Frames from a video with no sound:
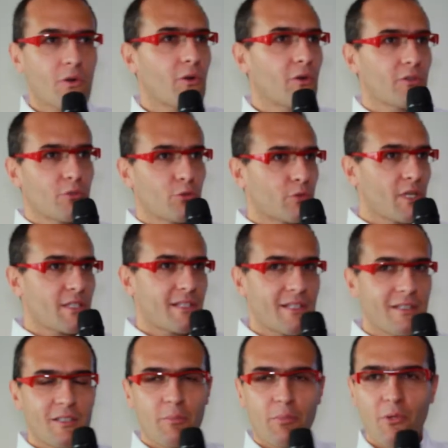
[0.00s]
con tutta una
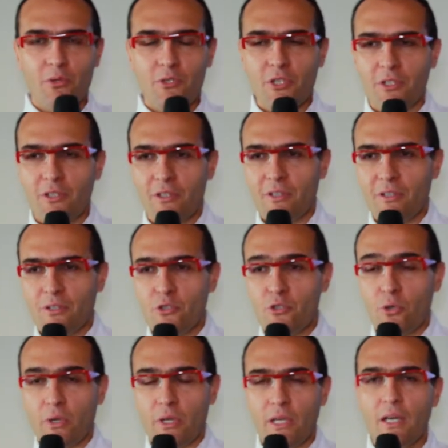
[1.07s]
serie di tipologie di, di
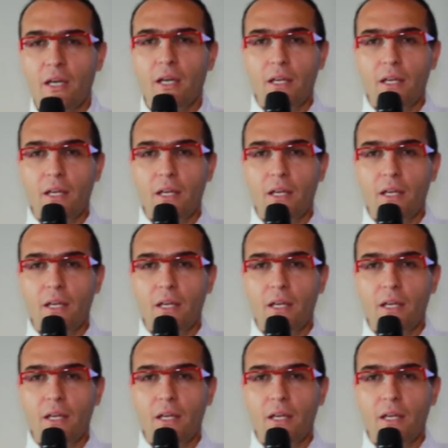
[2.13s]
giochi,